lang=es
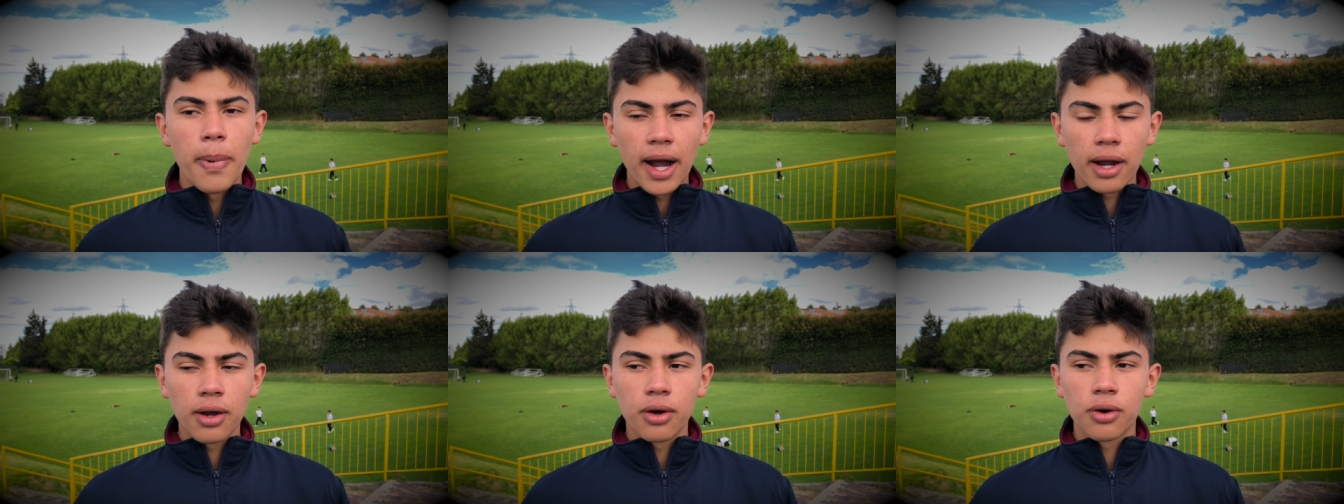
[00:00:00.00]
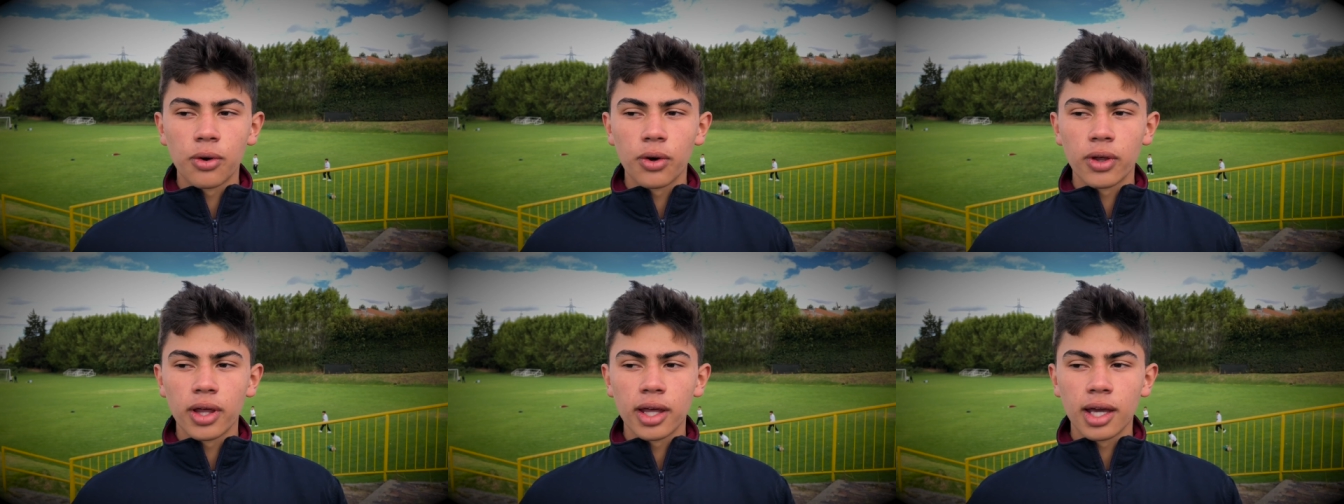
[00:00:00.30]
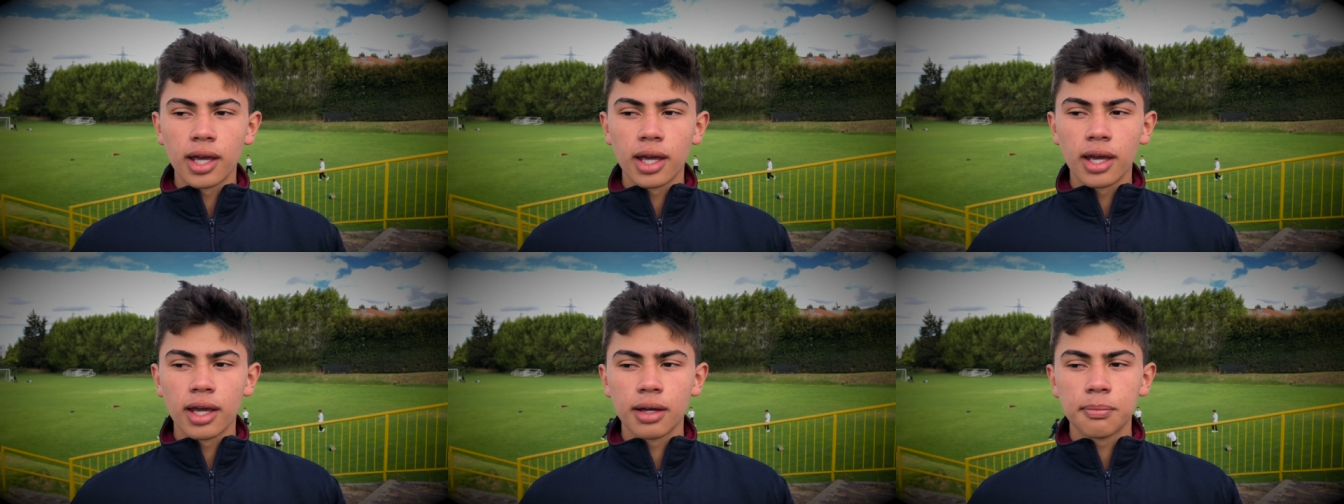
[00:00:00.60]
banco
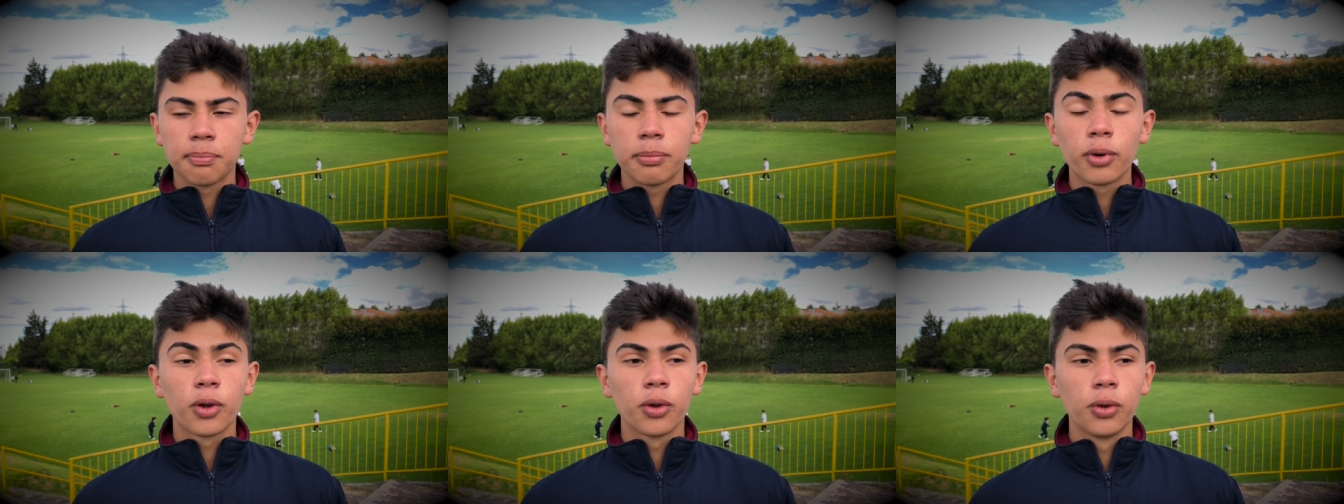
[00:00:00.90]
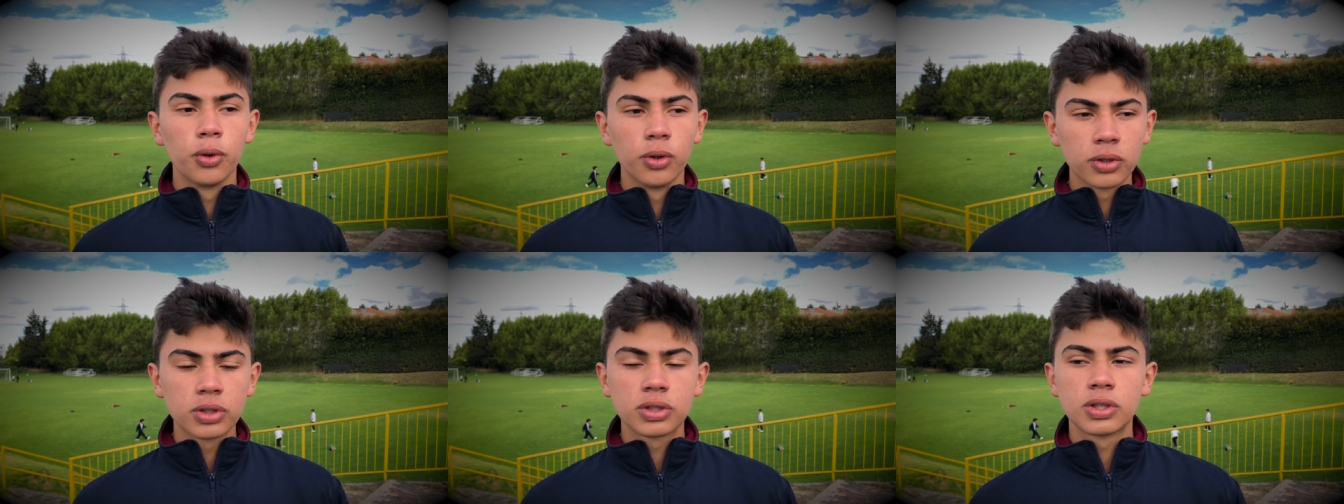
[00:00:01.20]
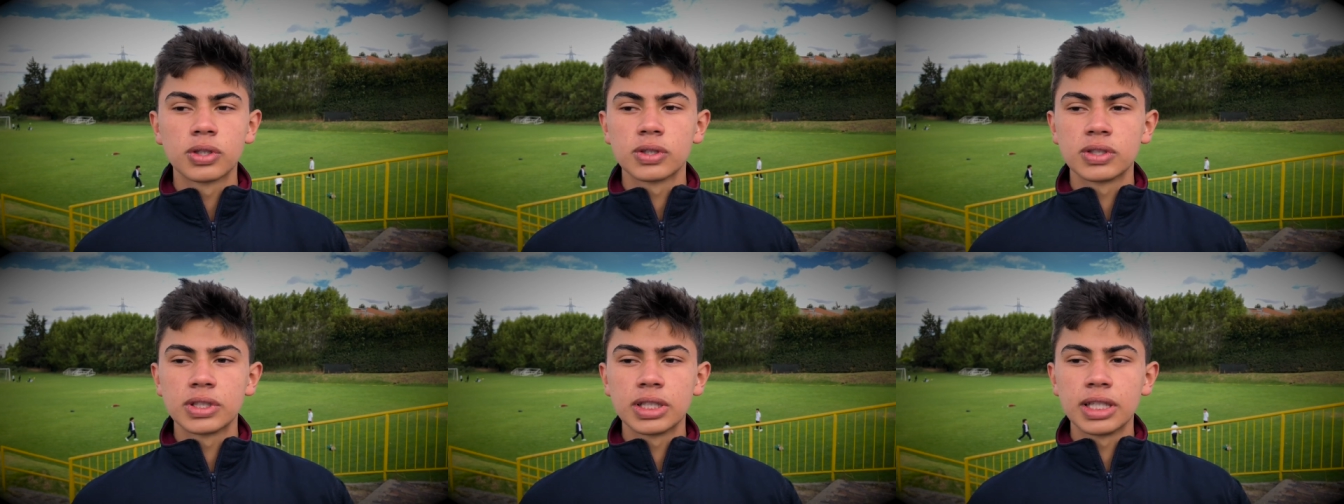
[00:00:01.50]
de
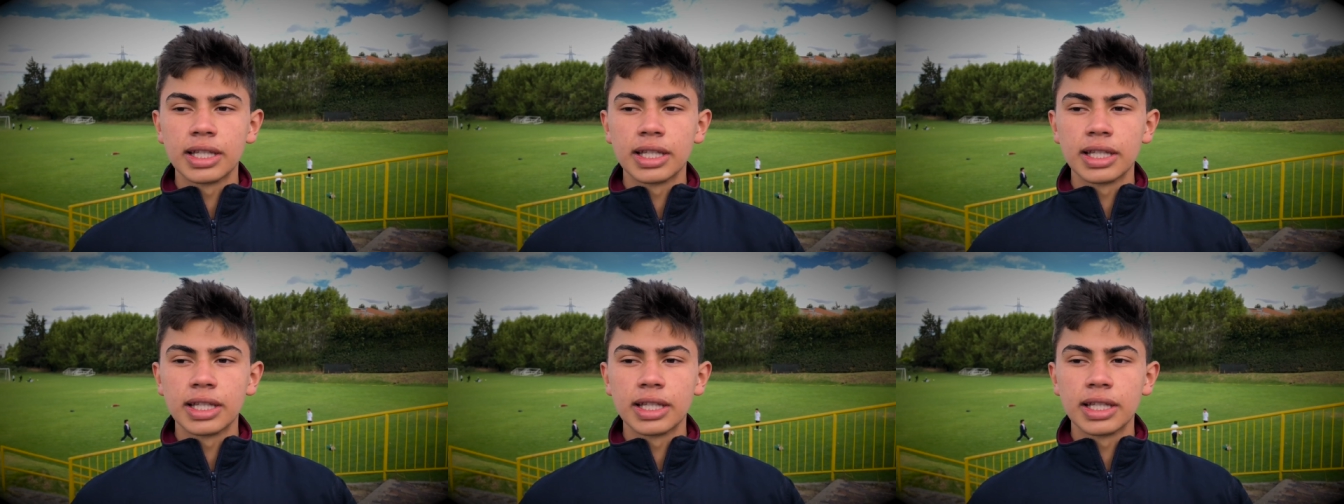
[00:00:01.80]
productos